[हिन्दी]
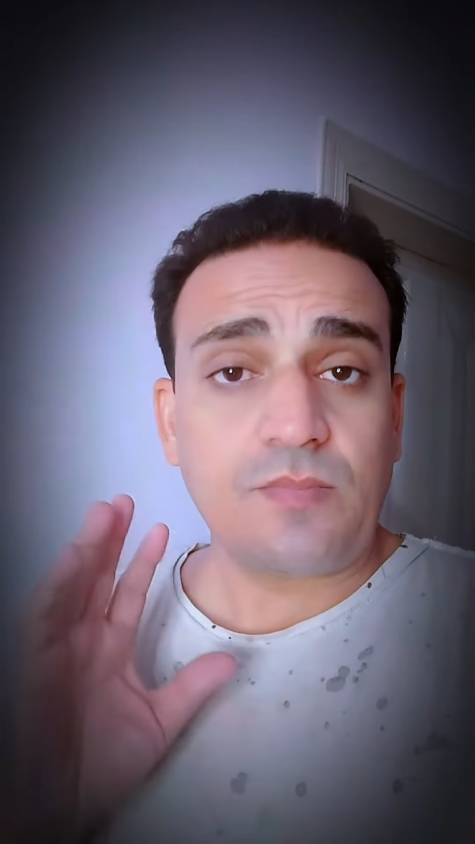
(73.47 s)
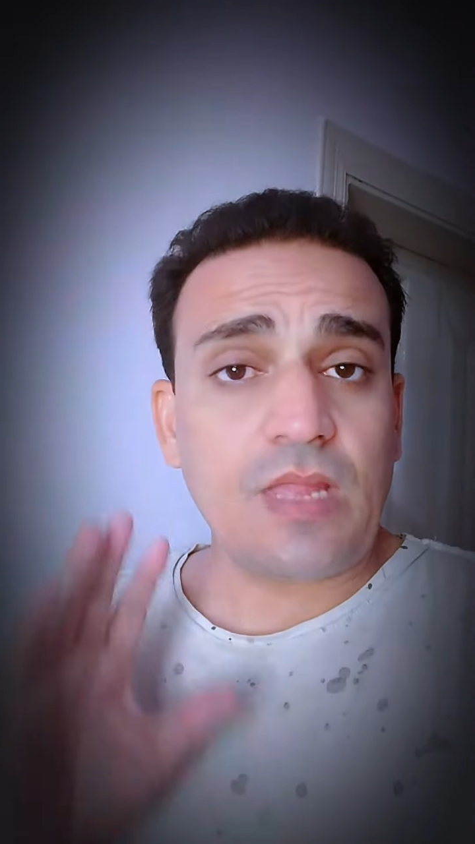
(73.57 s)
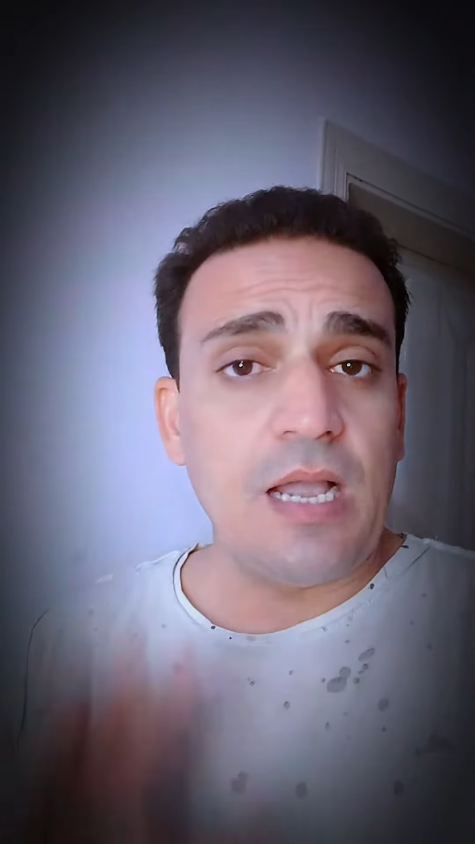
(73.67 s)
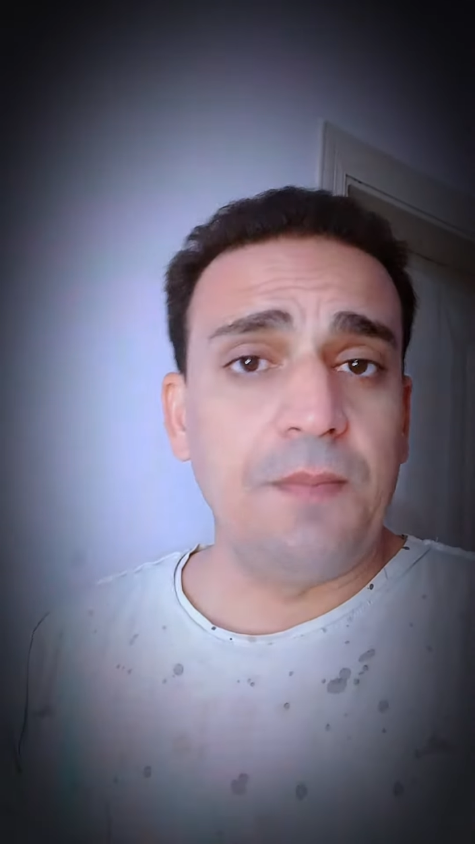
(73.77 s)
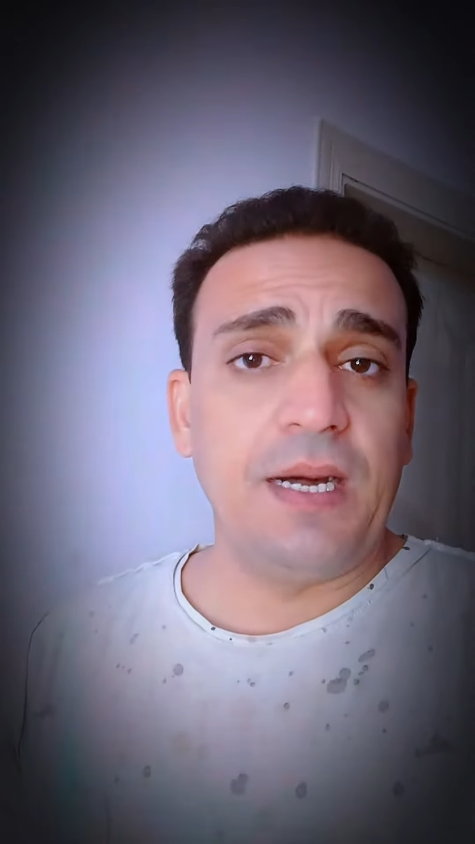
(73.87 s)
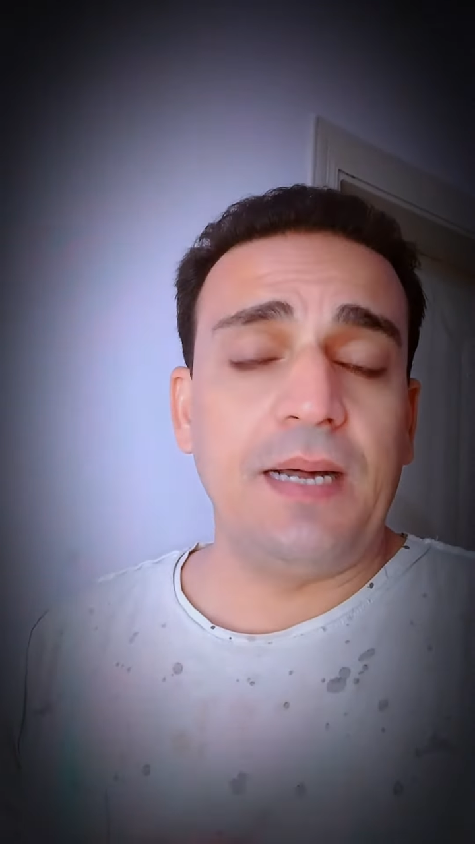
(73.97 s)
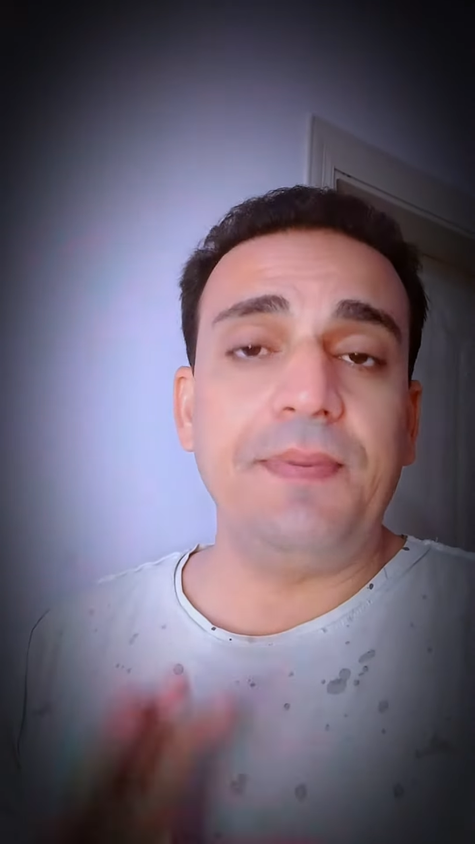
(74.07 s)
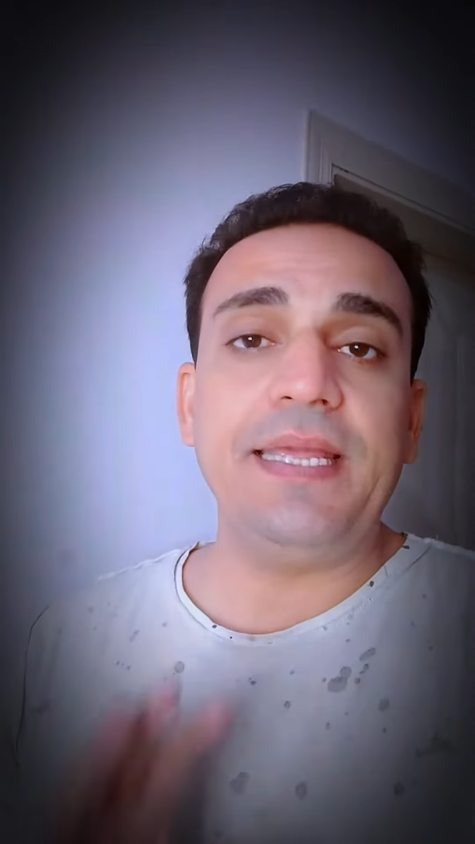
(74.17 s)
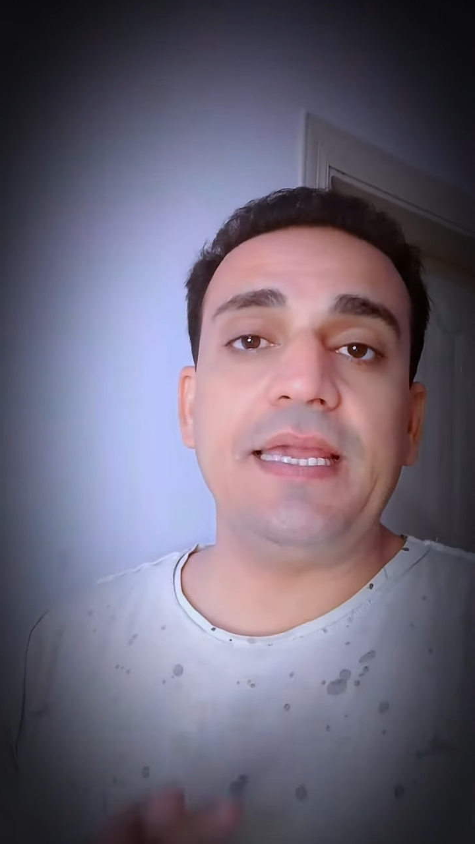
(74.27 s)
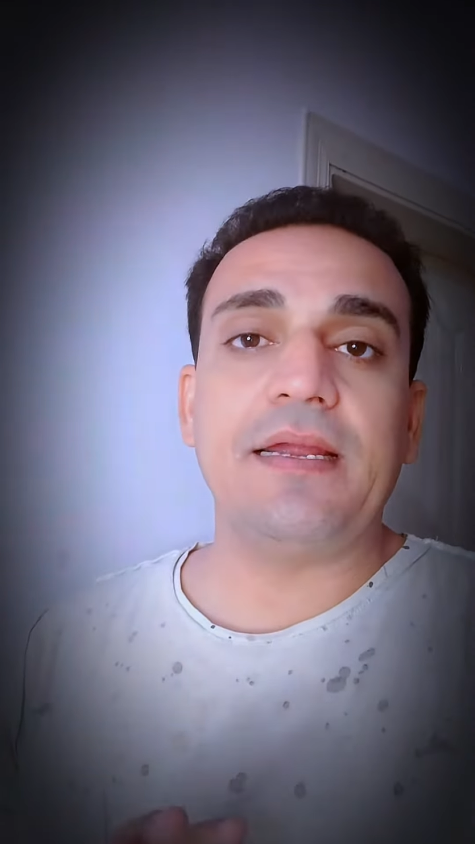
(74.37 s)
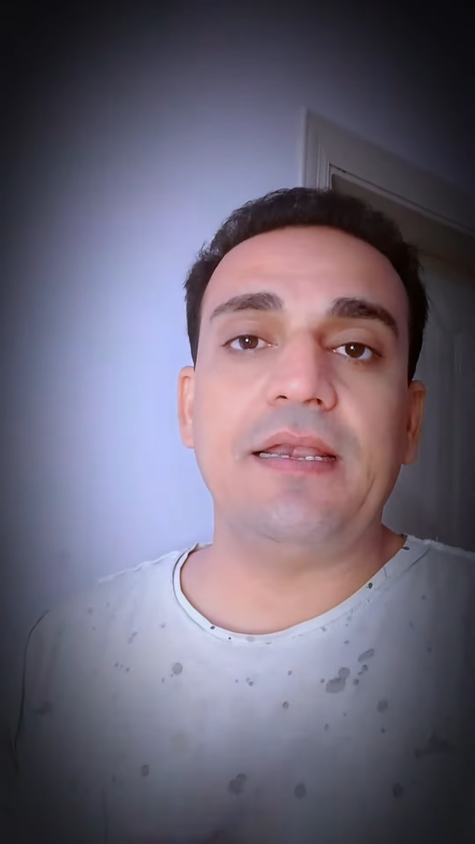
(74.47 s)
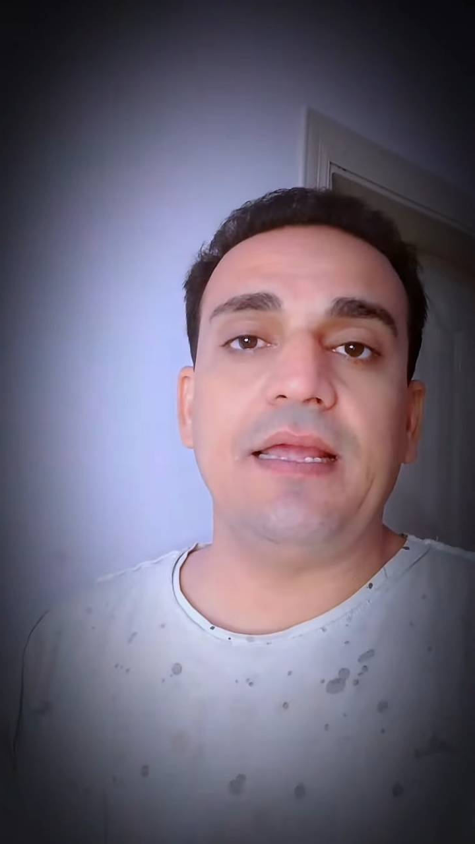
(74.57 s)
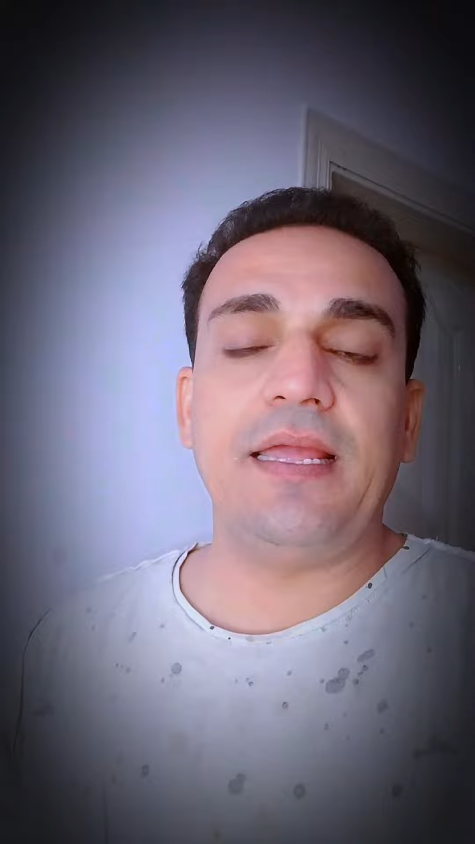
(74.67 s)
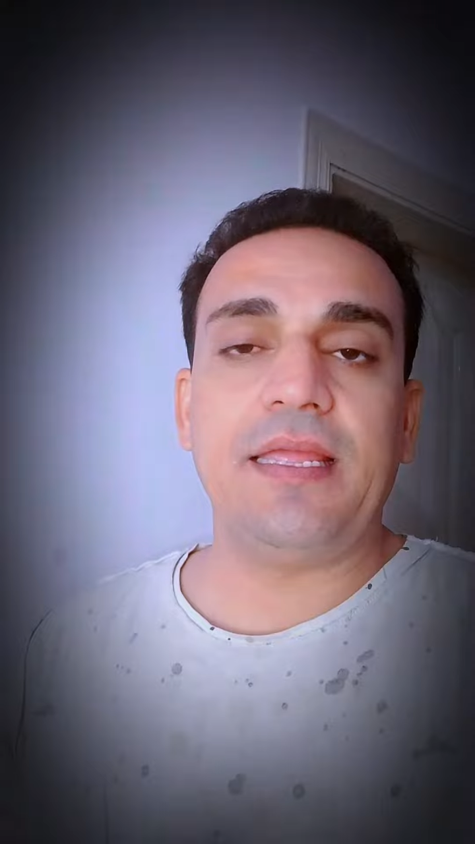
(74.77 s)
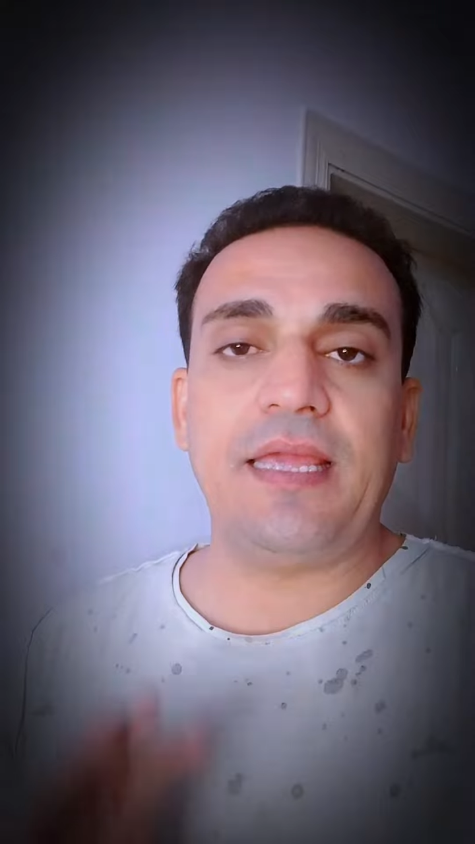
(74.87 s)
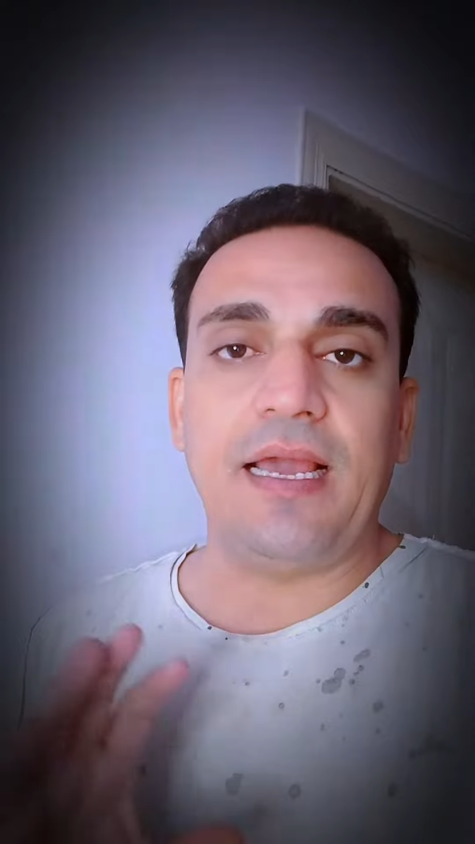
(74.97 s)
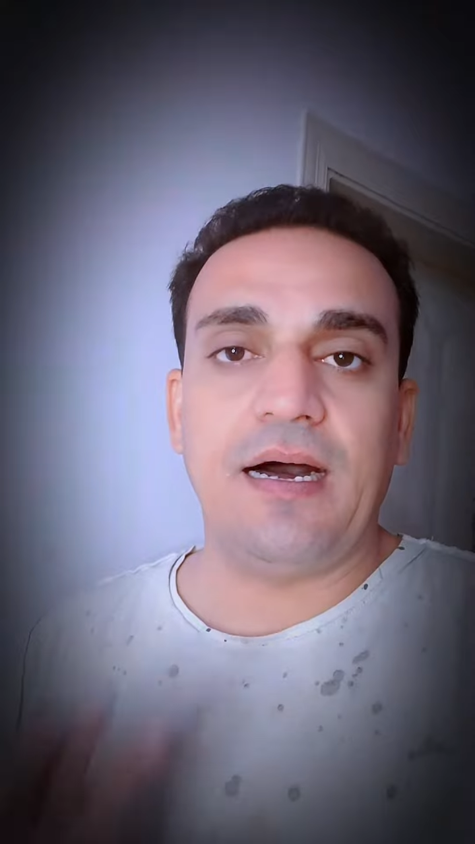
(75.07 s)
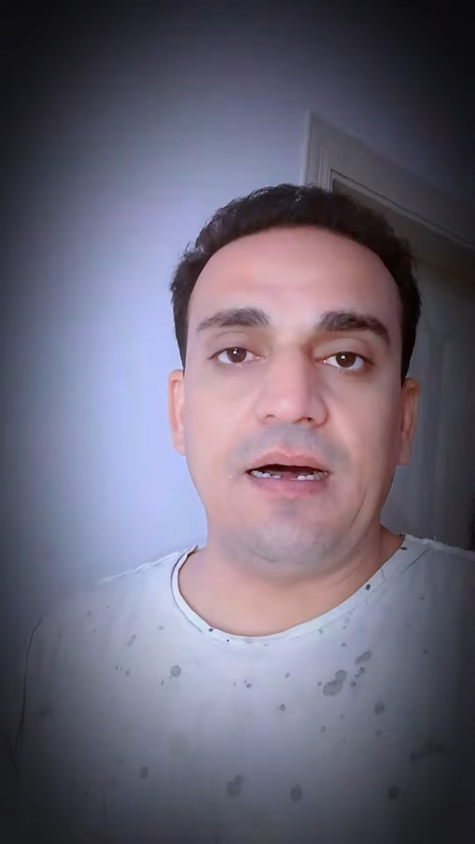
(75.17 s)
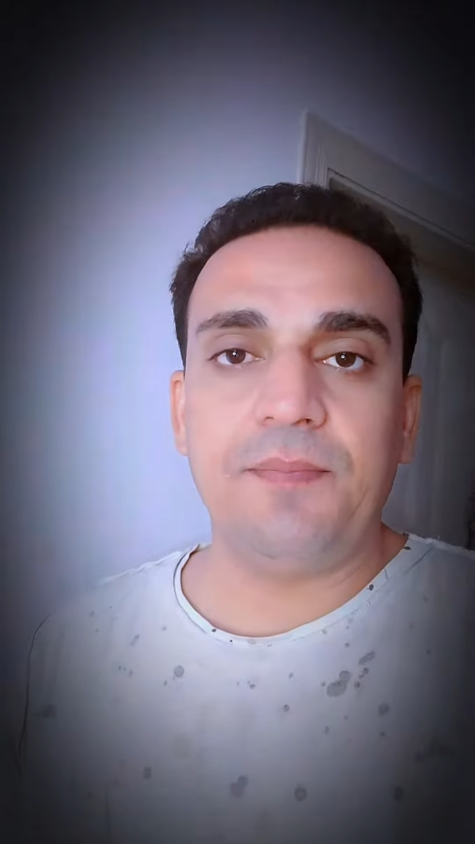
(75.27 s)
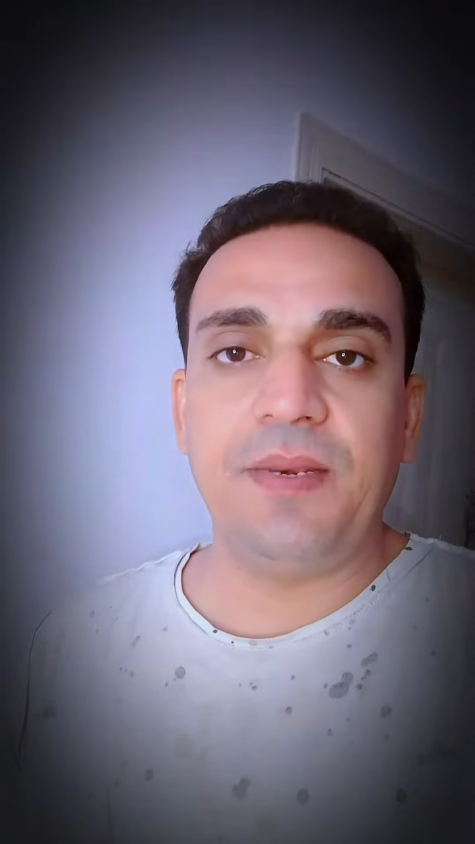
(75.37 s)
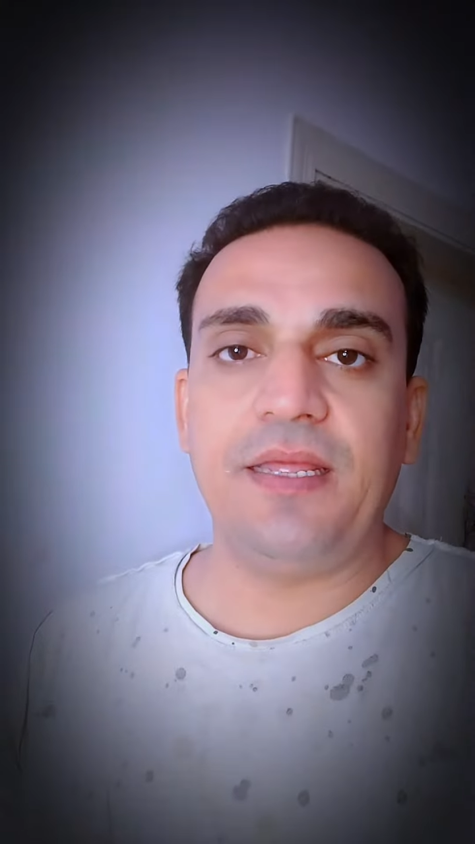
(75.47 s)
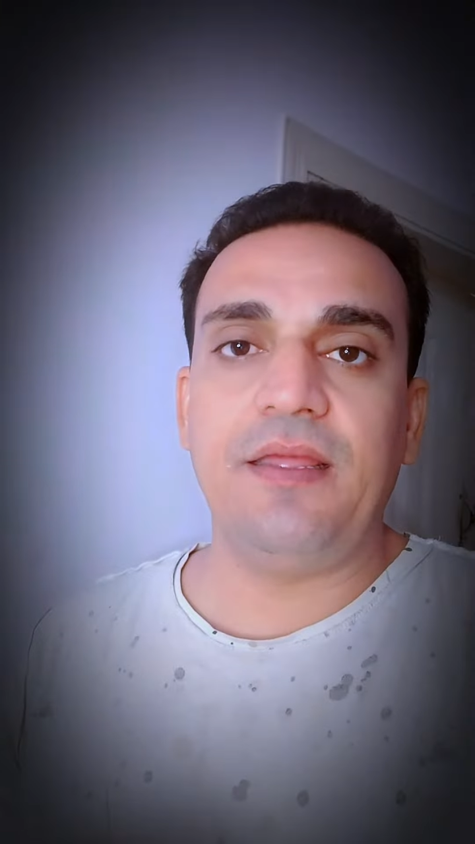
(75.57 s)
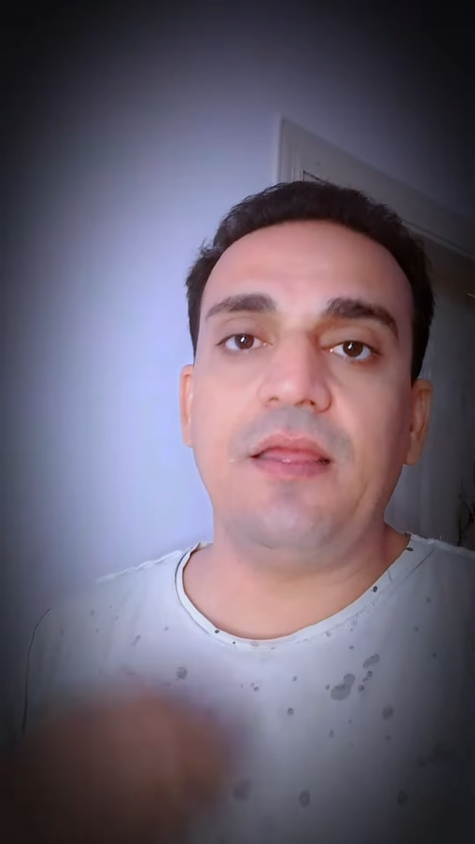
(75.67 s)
अब आपने क्या करना है कि आपने